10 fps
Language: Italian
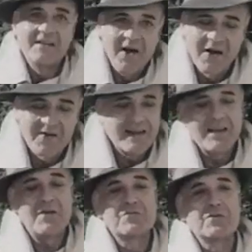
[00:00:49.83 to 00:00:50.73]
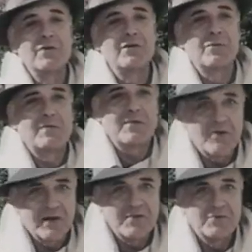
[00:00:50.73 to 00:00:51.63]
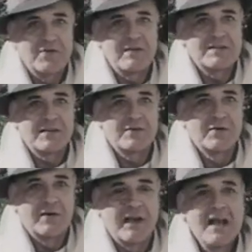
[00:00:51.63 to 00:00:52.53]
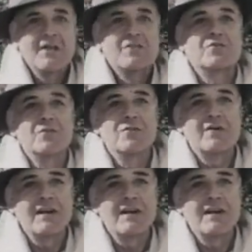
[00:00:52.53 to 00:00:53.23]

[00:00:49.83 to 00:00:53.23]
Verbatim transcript: No, guardi, io sono il doppiatore di tutti questi attori. Sono